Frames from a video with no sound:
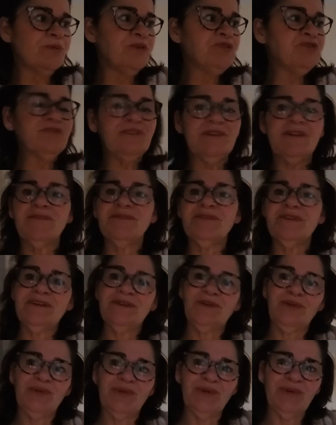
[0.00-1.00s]
une machine à
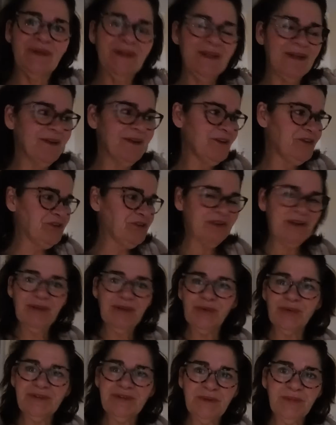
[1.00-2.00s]
laver euh, chez
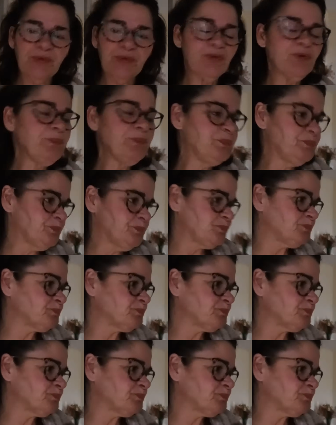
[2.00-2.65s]
Dépôt,